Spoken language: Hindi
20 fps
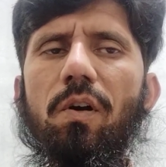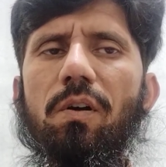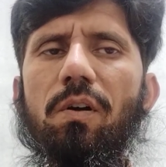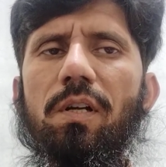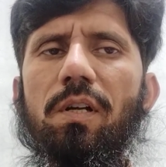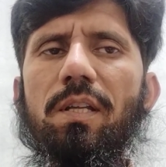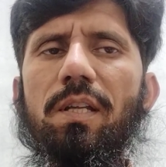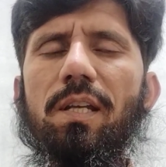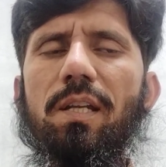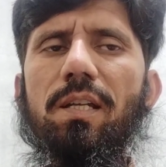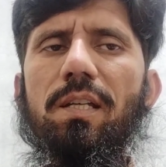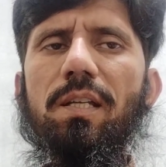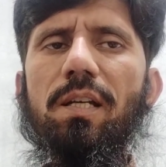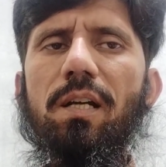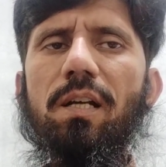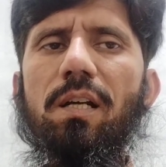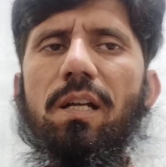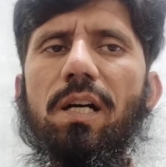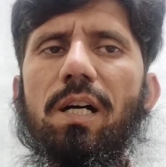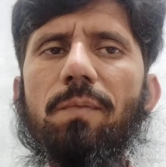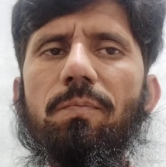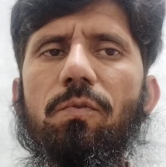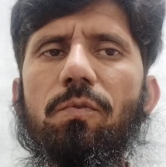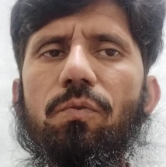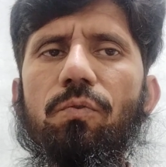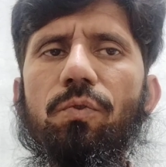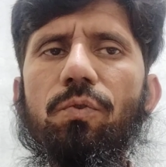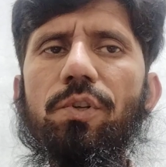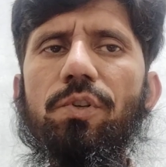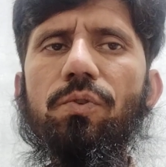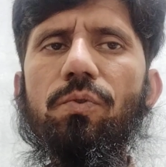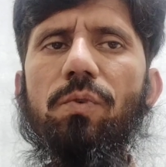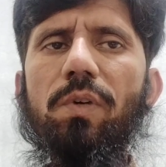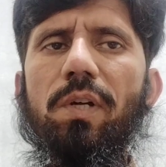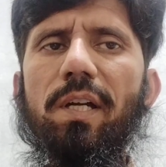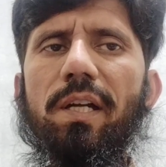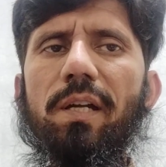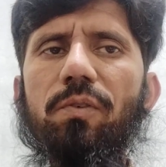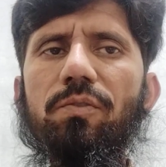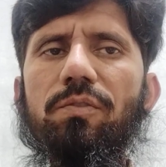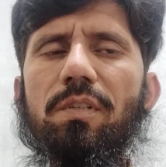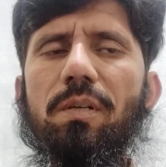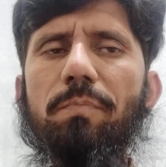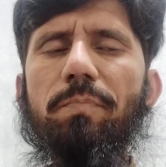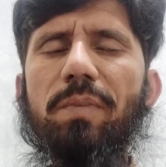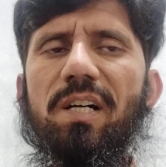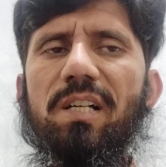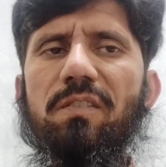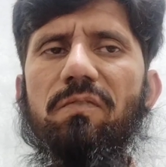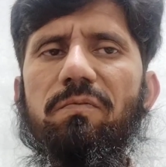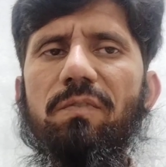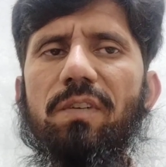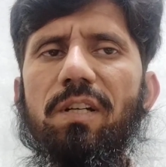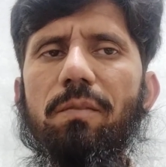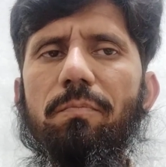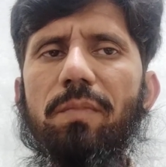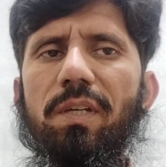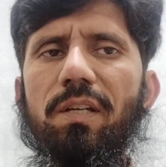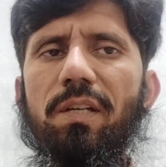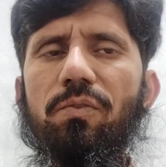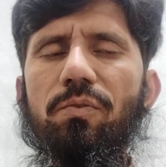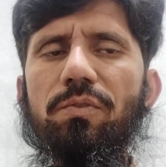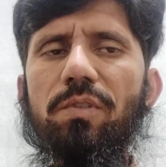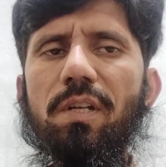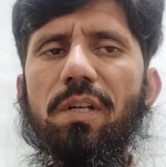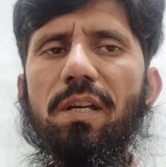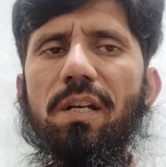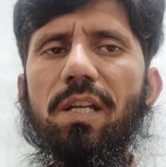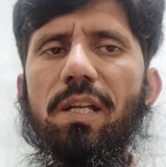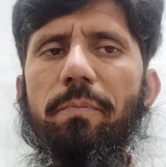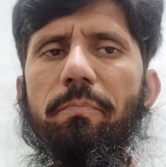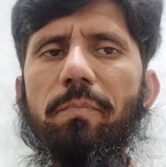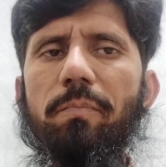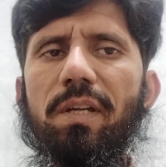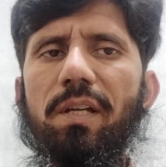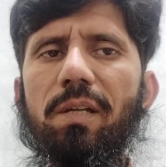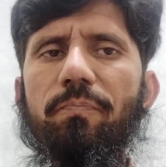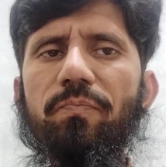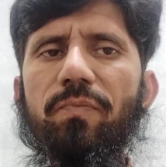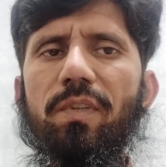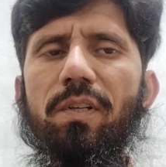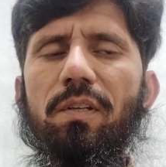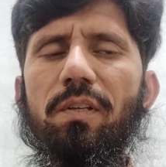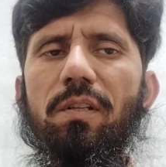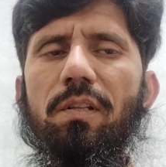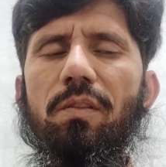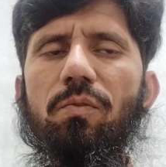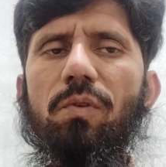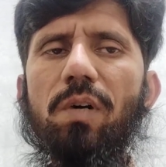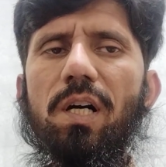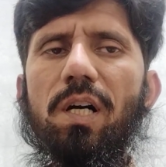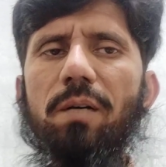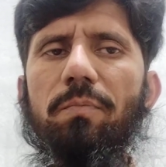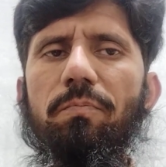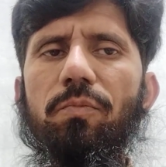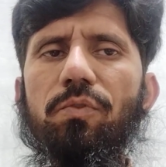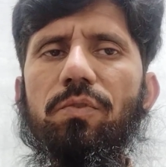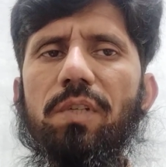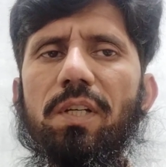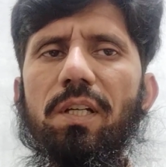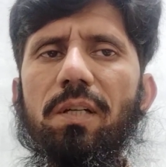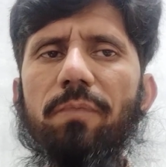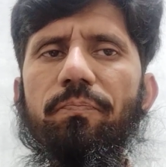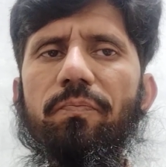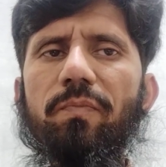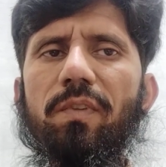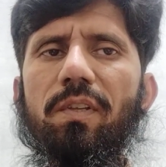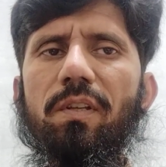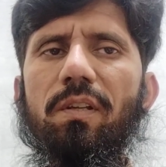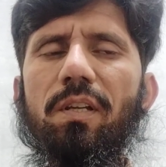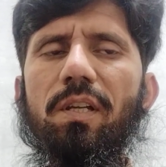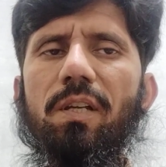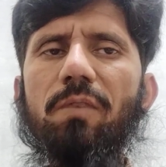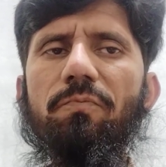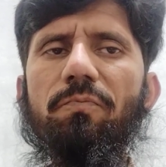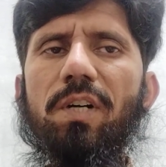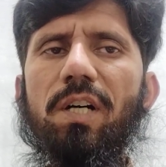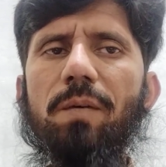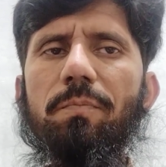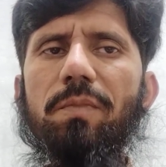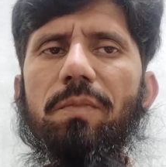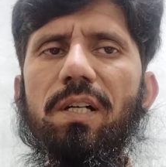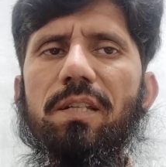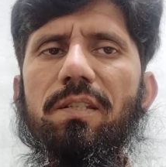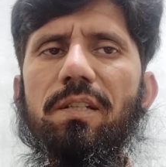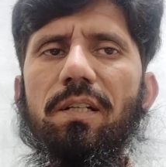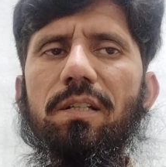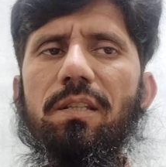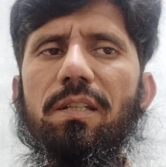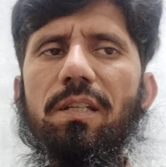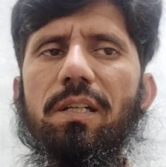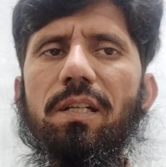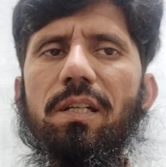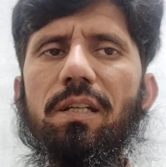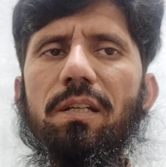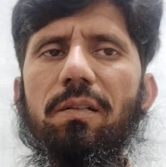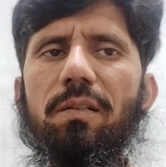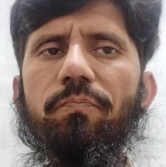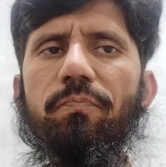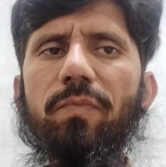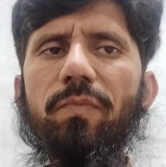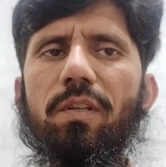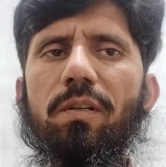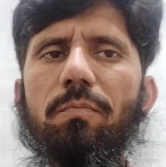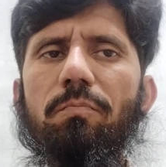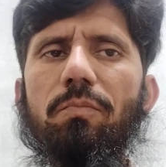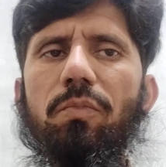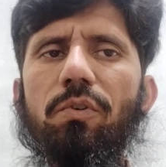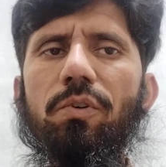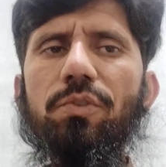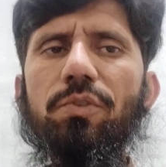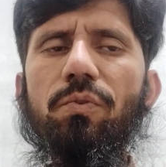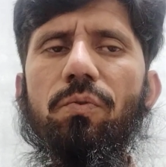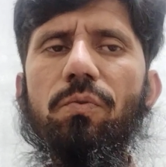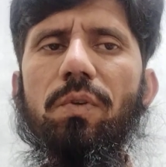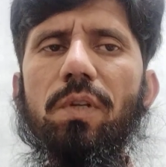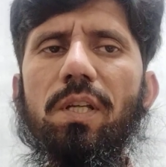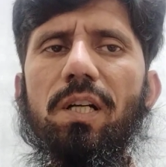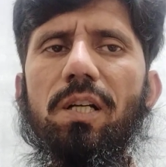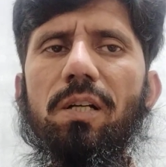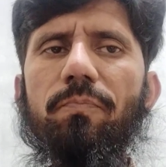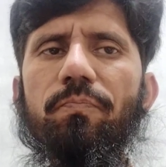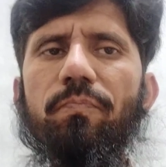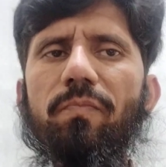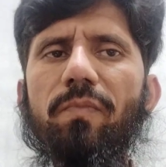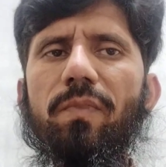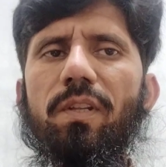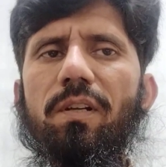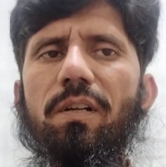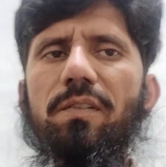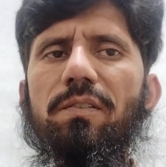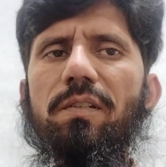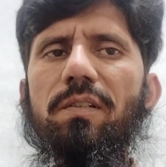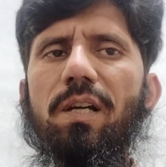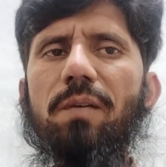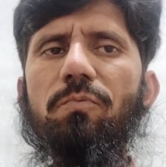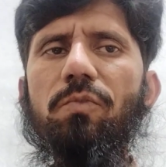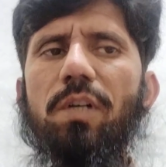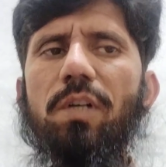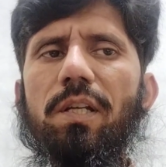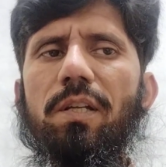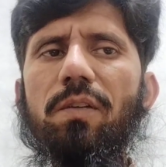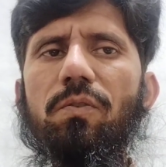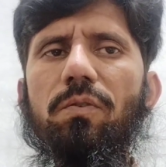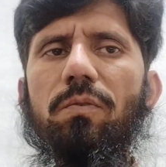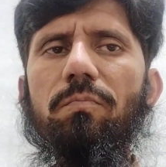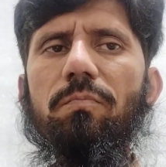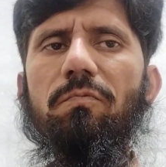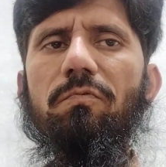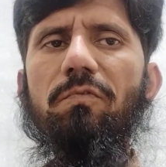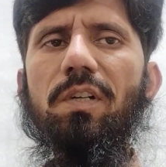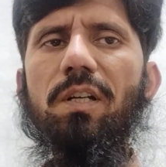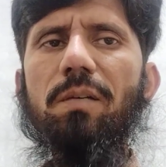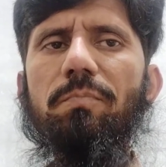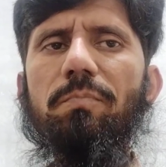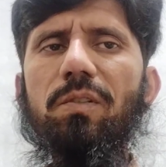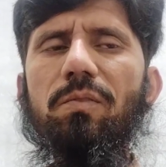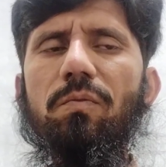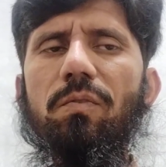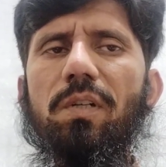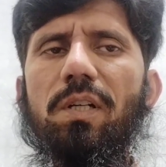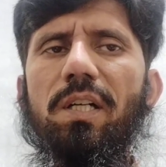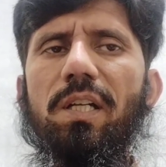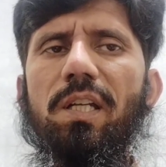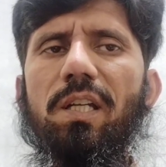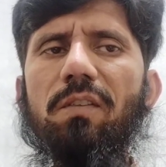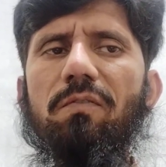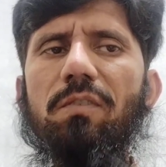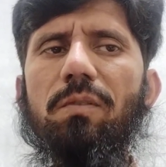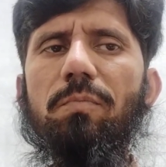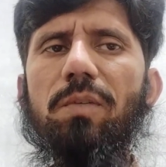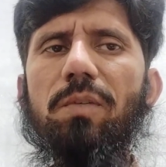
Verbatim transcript: लॉगिन के लिए अगर आपको कोई इशू है उसके पासवर्ड में यूज़र नेम में तो आप मुझे इन्फॉर्म कर सकते हैं बहुत शुक्रिया अस्सलाम वालेकुम वरहमतुल्लाहि